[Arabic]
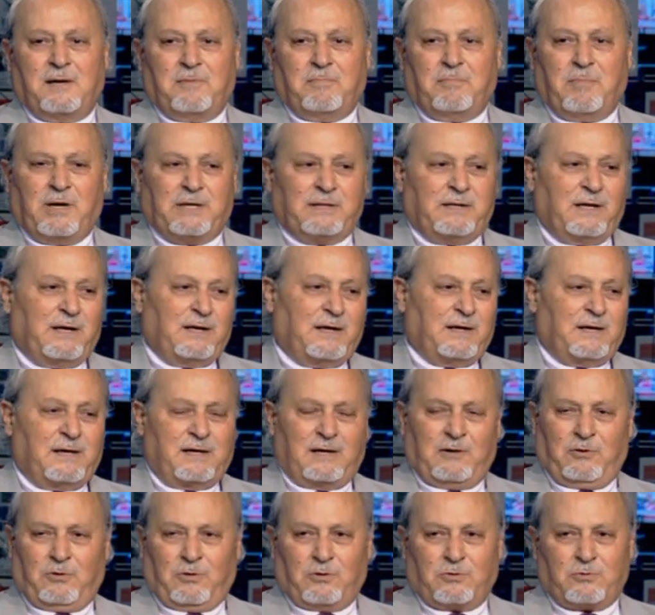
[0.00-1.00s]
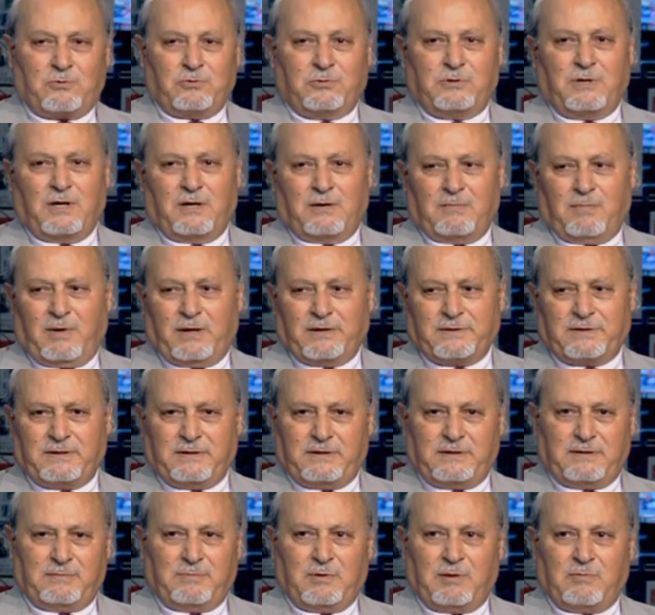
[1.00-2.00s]
مدى العقود
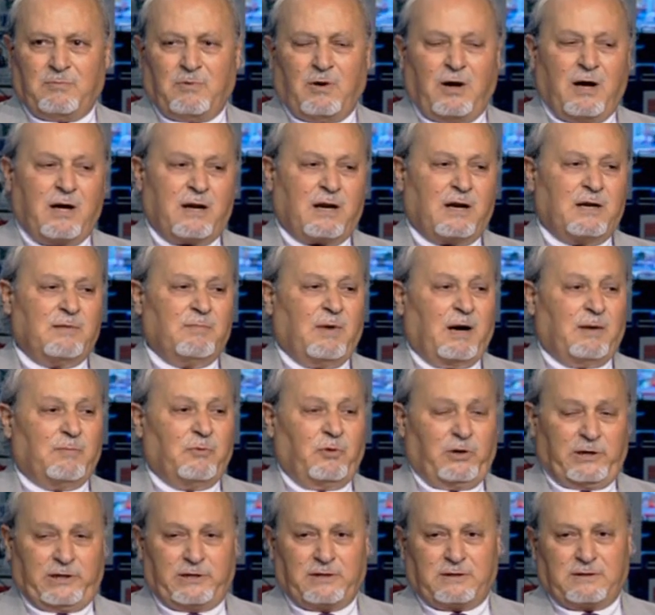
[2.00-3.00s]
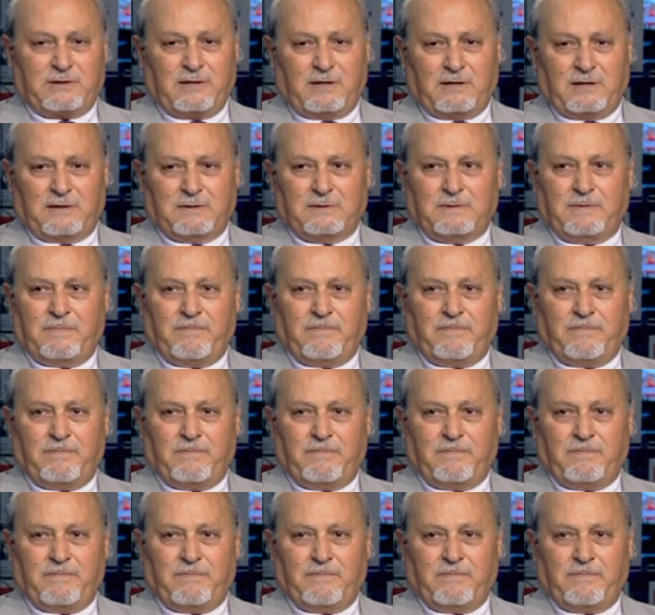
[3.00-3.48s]
الماضية بالمقارنة نعم. مع محيطنا